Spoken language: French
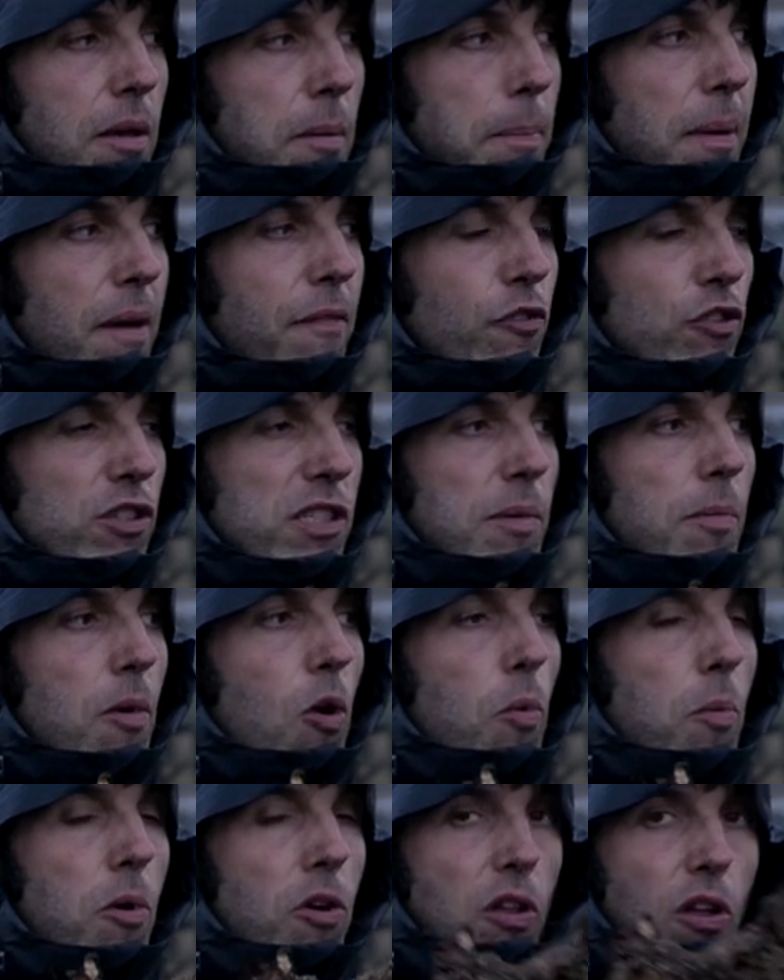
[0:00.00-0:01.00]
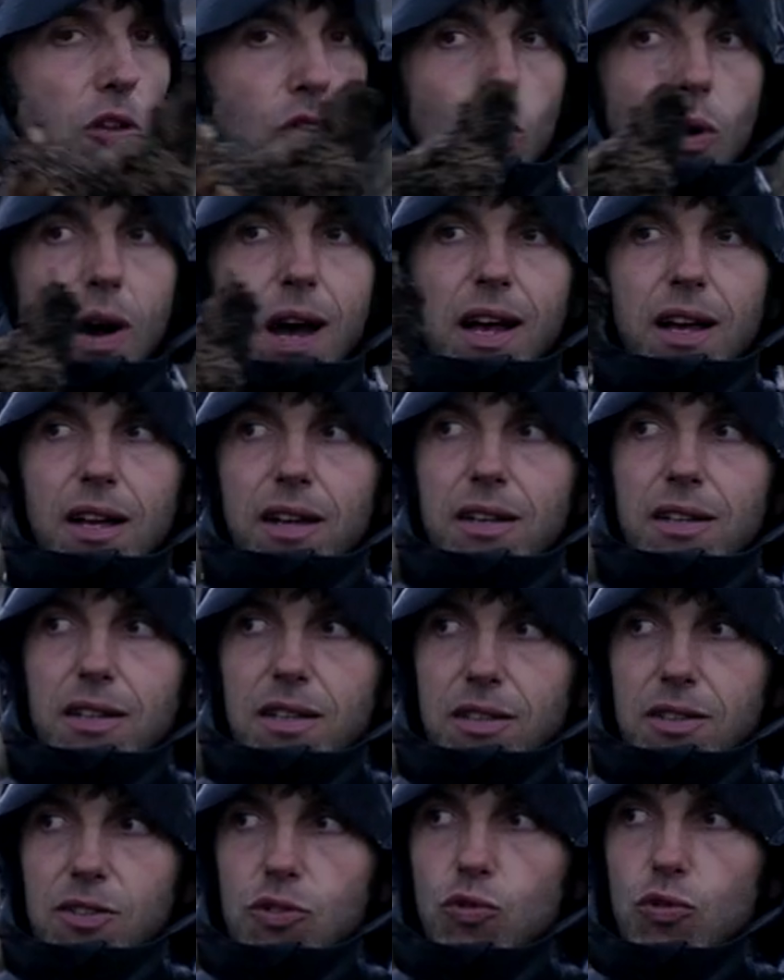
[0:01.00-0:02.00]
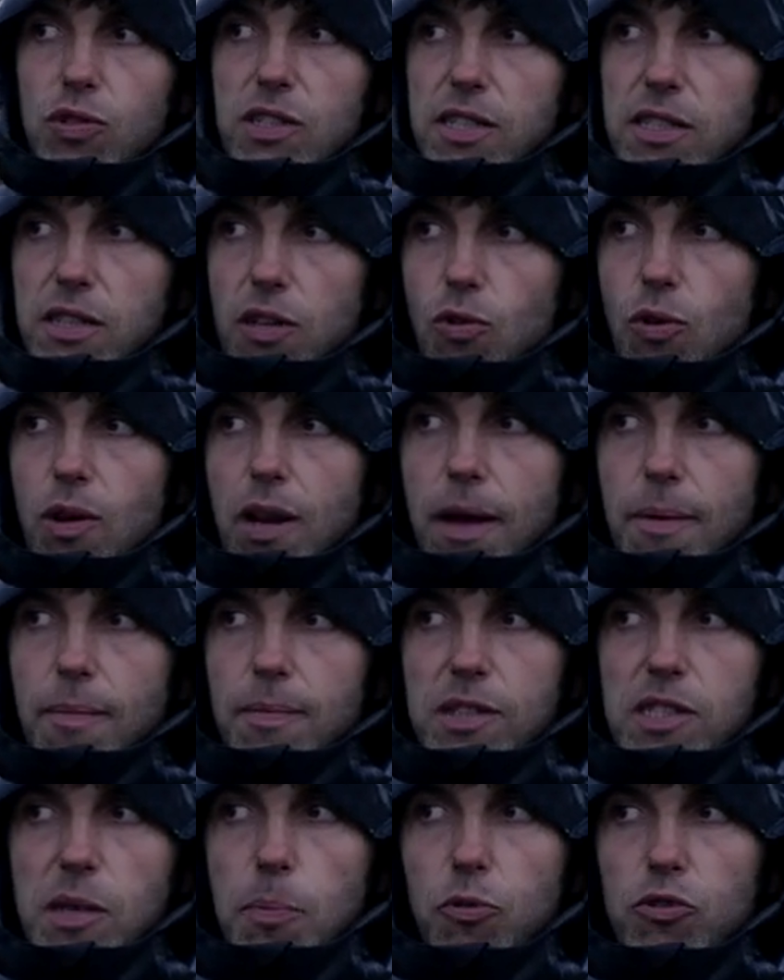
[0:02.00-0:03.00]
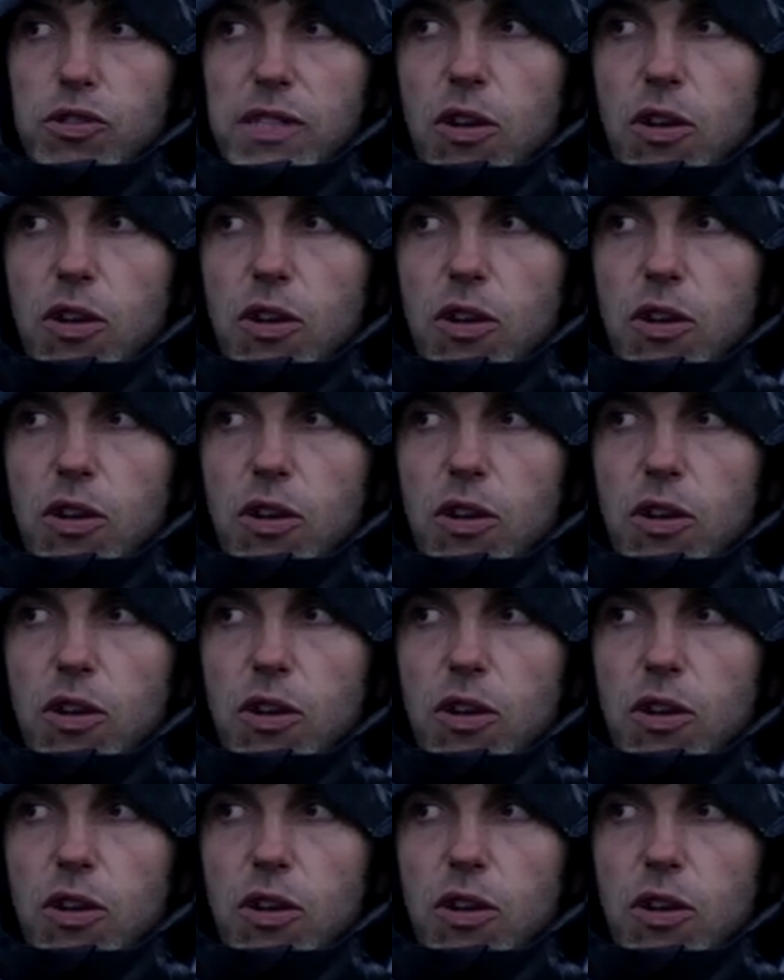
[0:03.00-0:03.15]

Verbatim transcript: pas forcément au bon endroit, sur ces endroits-là. C'est pour